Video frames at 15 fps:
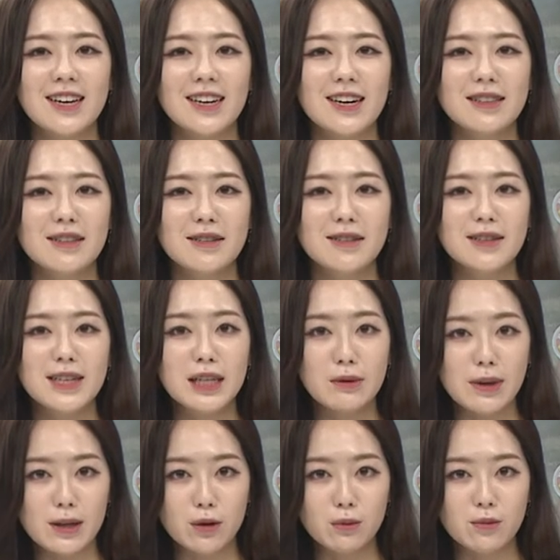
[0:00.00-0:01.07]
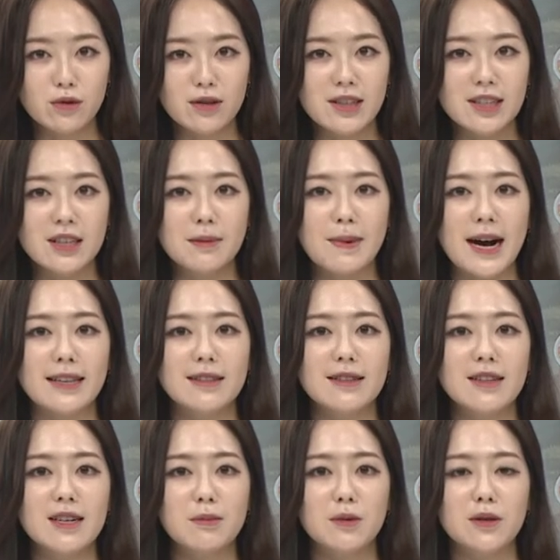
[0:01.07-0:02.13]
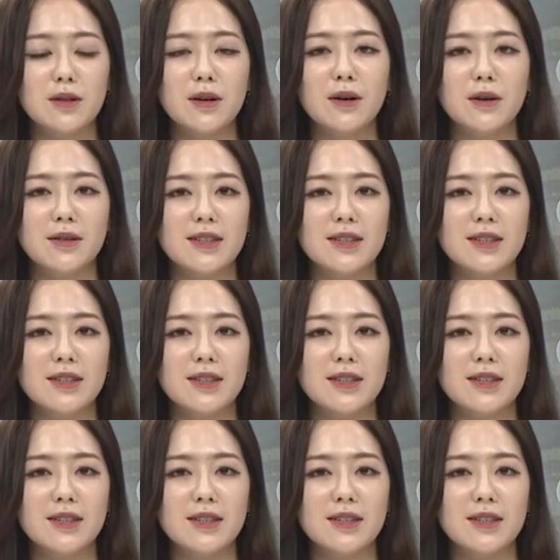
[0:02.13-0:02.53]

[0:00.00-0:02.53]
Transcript: 카드 승인 완료 문자를 받은 날부터